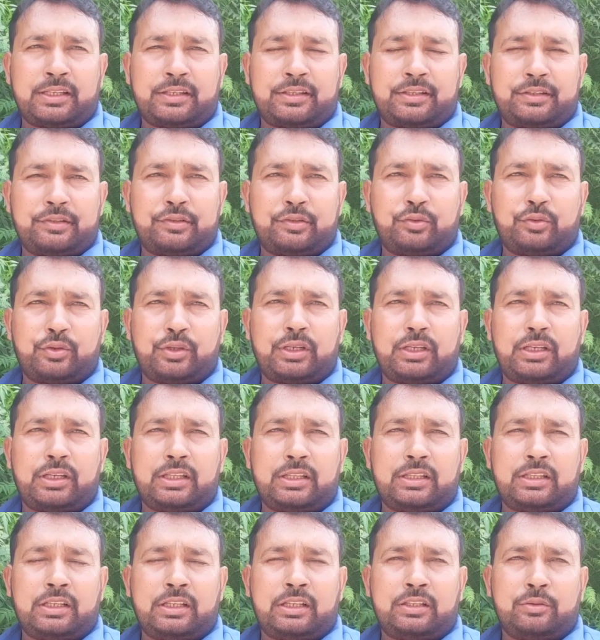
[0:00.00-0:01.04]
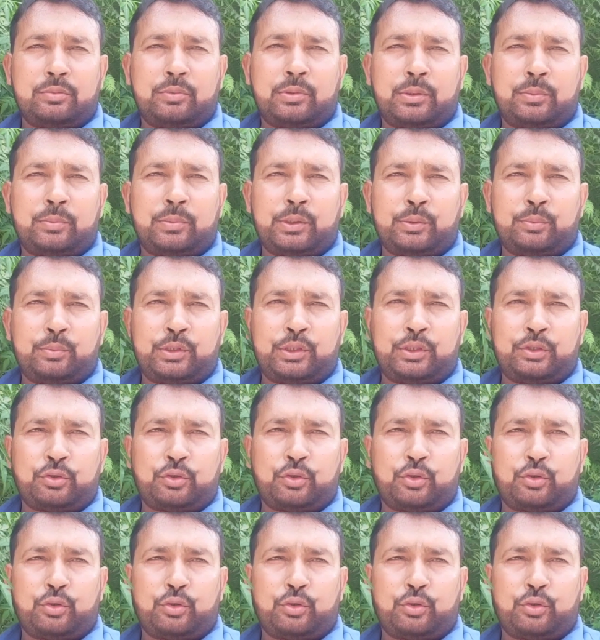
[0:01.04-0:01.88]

कैसे होंगे अल्लाह ताला तमाम बहन भाइयों को